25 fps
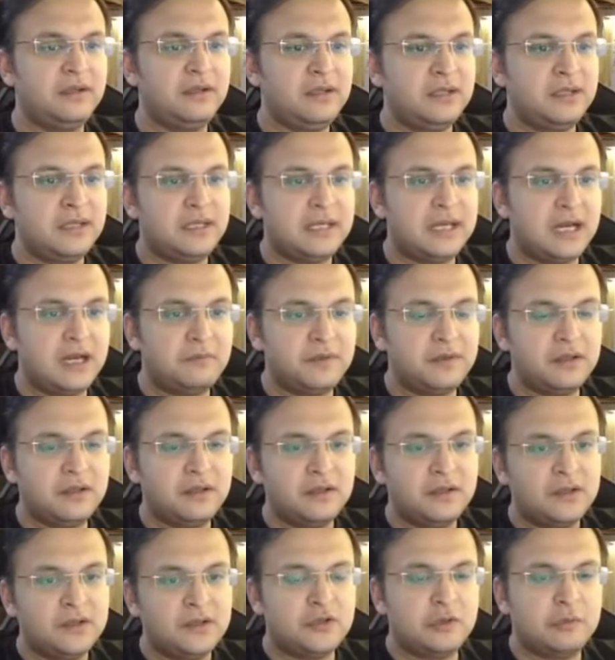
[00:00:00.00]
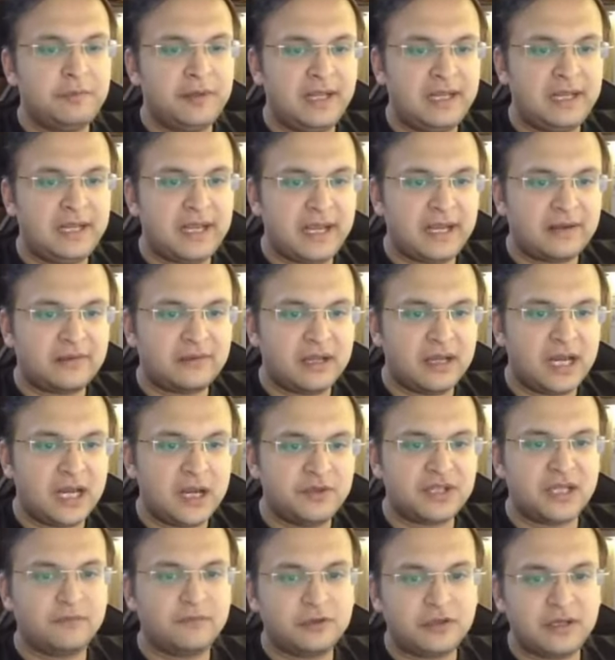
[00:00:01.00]
कि यहाँ पर जो पहले एक्स था अभी
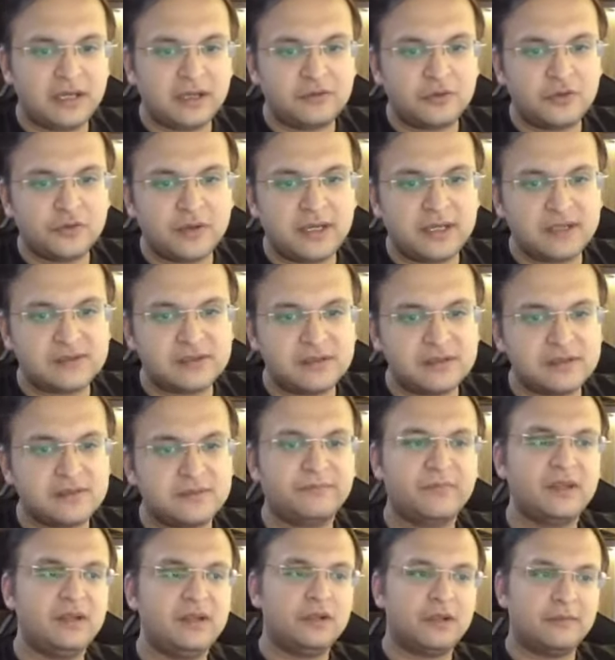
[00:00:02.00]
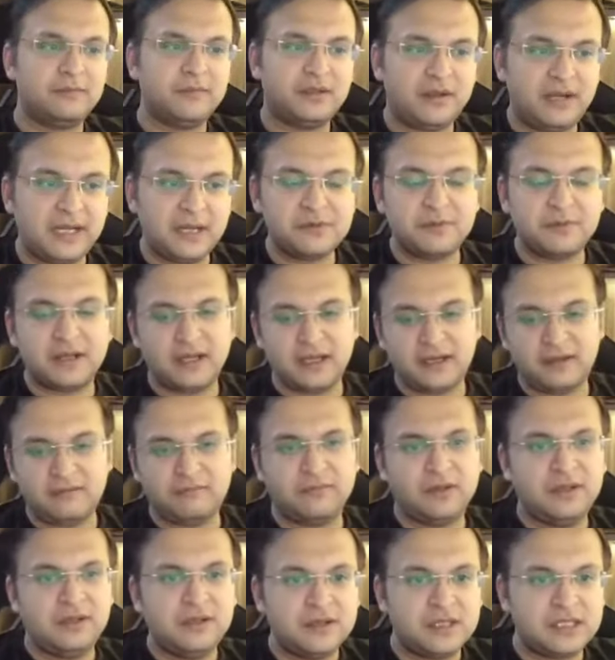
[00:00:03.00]
शायद वो थ्री हो चुका है डिस्टेंस तो आपने थ्री टाइम्स बढ़ाया है
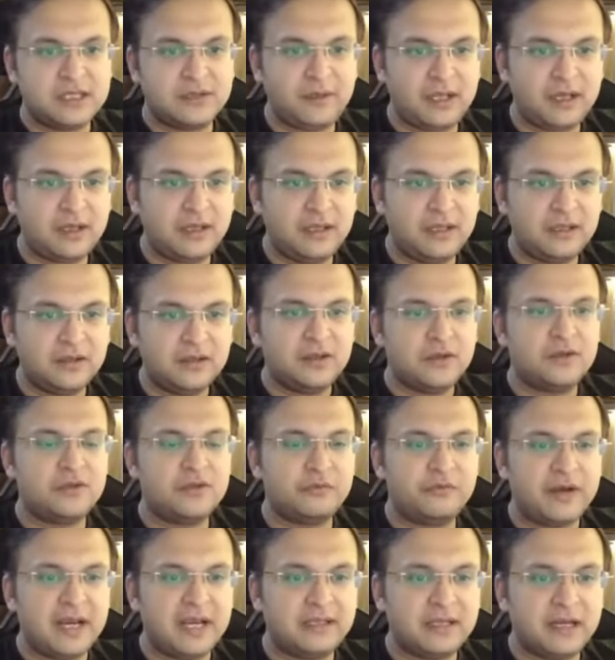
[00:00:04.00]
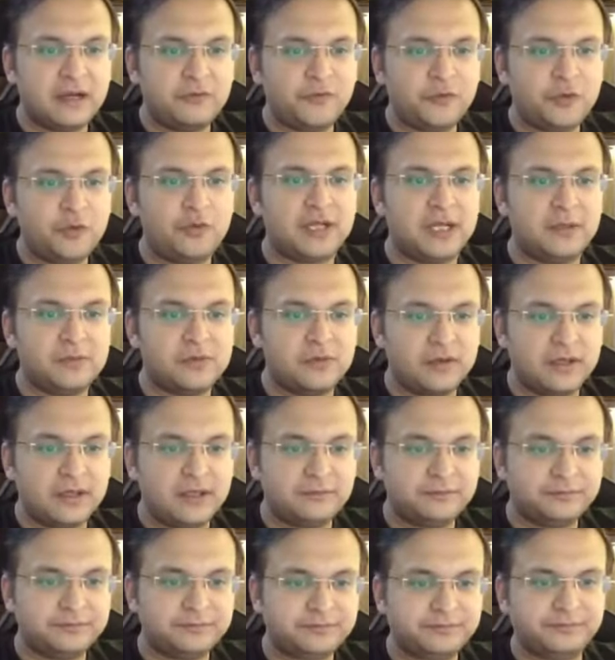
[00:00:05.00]
सिमिलरली जो वाई था वो टू टाइम्स हो गया है
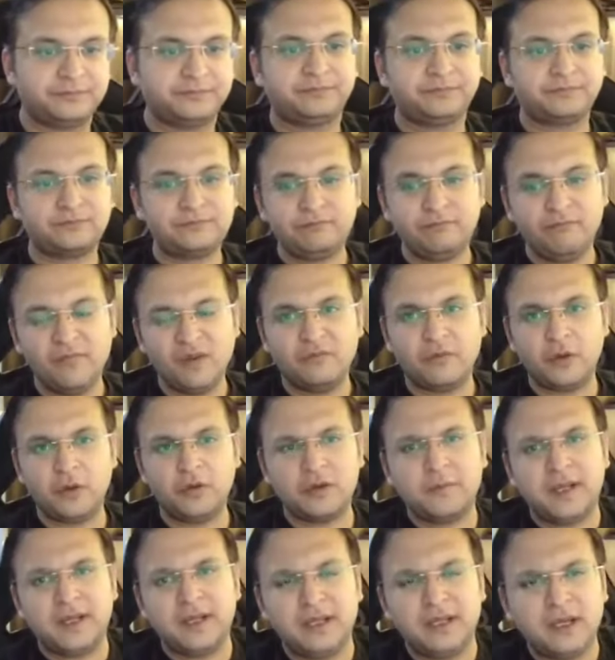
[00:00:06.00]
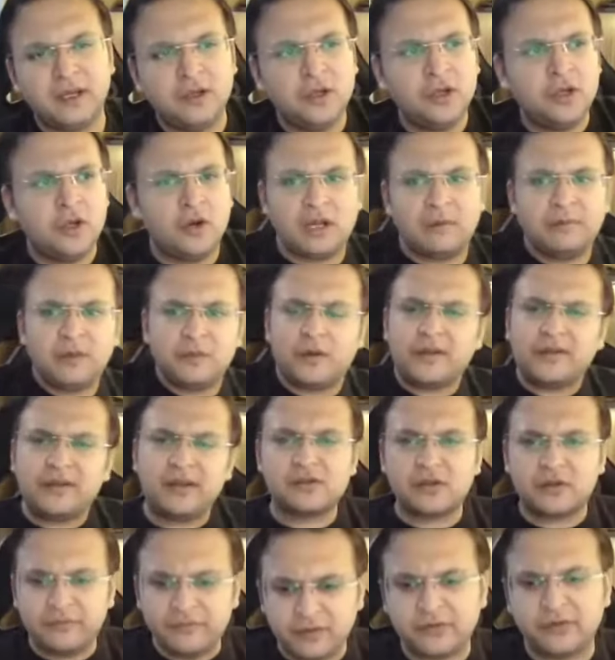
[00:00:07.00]
फॉलो कर पा रहे हैं क्या और आपने बहुत सारे
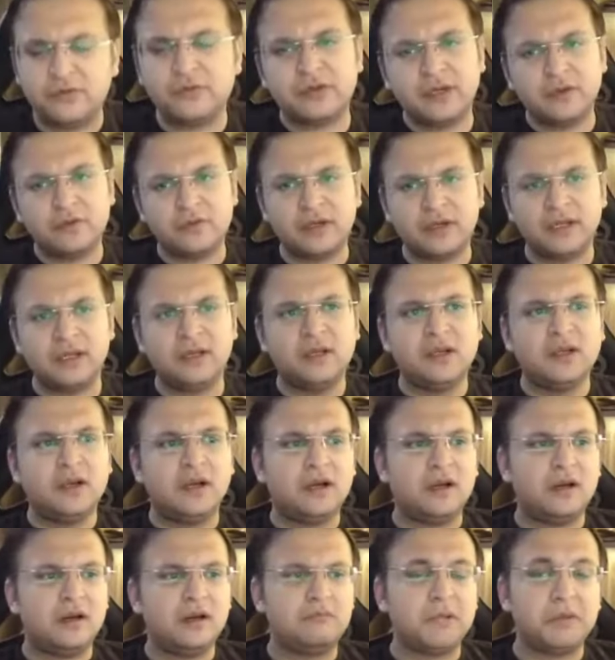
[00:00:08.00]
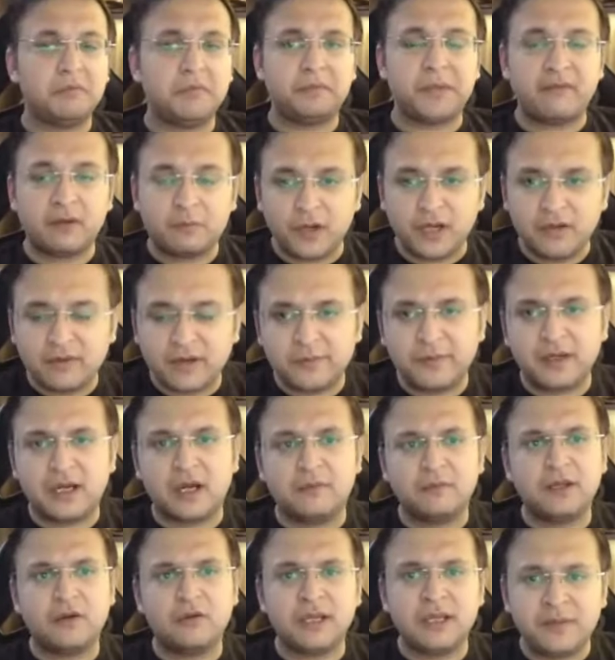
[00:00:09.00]
सॉफ्टवेयर यूज किए होंगे पावर पॉइंट वगैरह में काम
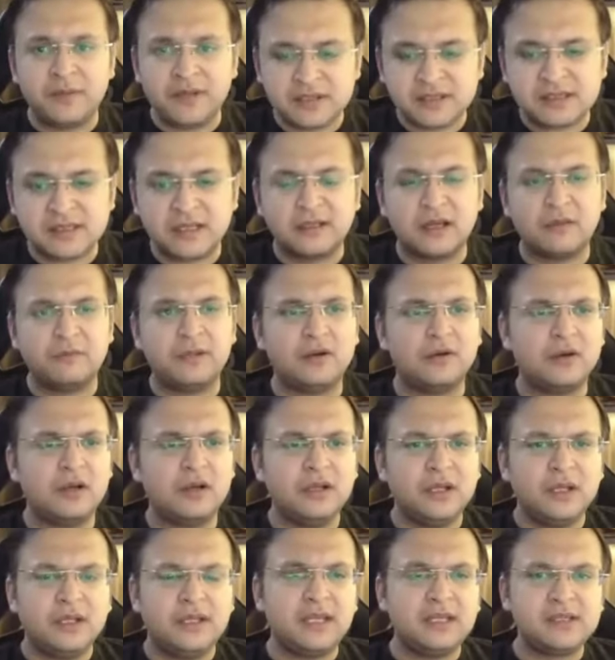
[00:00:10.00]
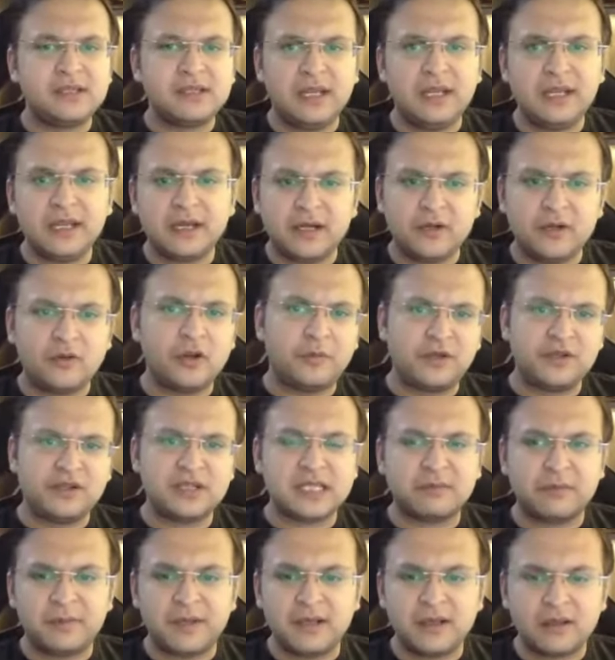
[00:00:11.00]
किया होगा इमेजेस के साथ काम किया होगा क्या ये स्केलिंग डेटेड ऑपरेशन
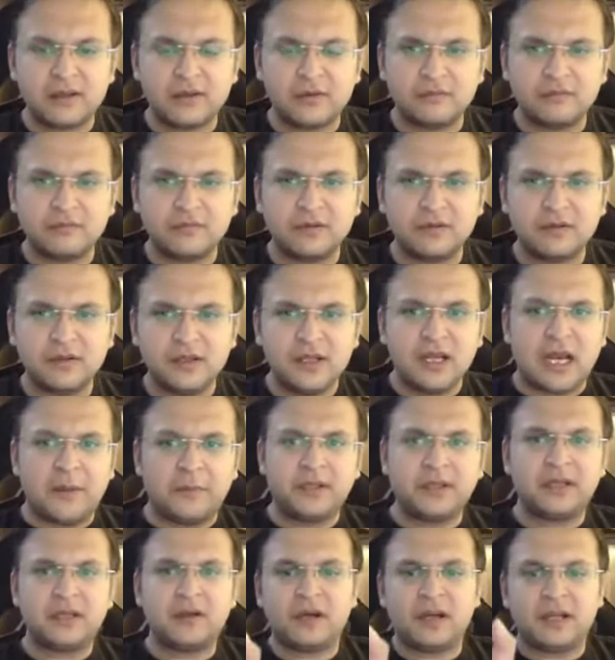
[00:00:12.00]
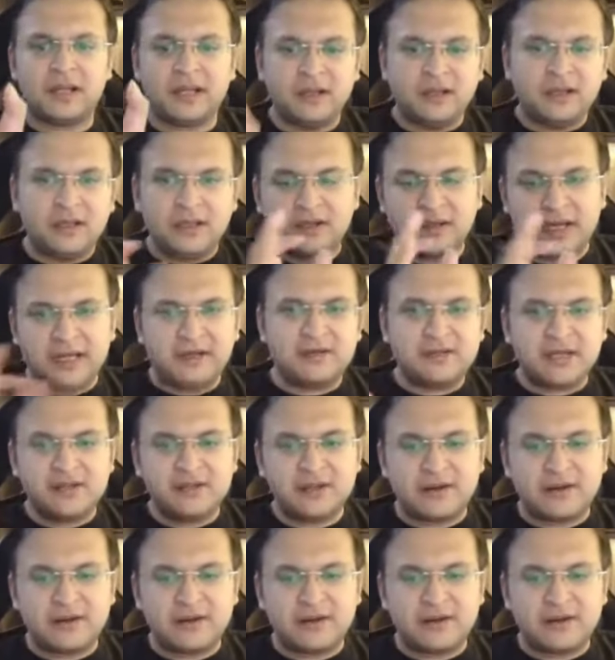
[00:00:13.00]
आप अप्लाई करते हो आपने देखा होगा अगर राइट हैंड साइड से ट्रैक